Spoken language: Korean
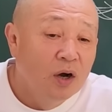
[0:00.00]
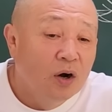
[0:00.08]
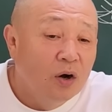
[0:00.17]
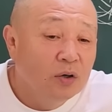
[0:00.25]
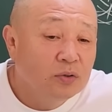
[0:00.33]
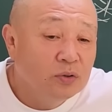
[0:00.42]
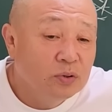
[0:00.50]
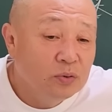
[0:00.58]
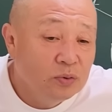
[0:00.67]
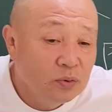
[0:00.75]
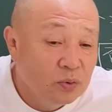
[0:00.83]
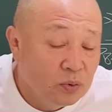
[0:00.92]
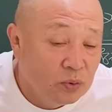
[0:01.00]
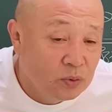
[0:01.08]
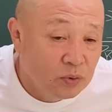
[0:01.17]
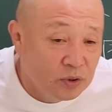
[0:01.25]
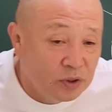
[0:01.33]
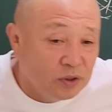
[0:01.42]
허튼
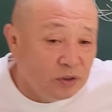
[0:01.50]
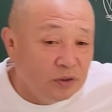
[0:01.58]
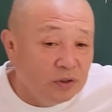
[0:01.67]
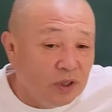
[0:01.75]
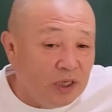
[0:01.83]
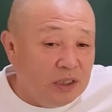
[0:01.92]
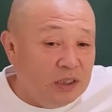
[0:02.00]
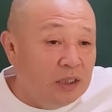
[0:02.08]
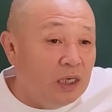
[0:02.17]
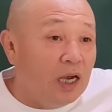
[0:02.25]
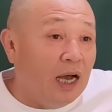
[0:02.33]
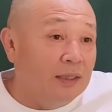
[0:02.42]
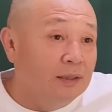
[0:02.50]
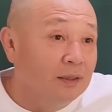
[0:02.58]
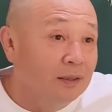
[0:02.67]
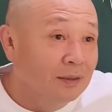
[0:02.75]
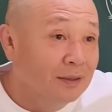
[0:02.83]
돈을 쓰는 게 이해가 안 되는 거지.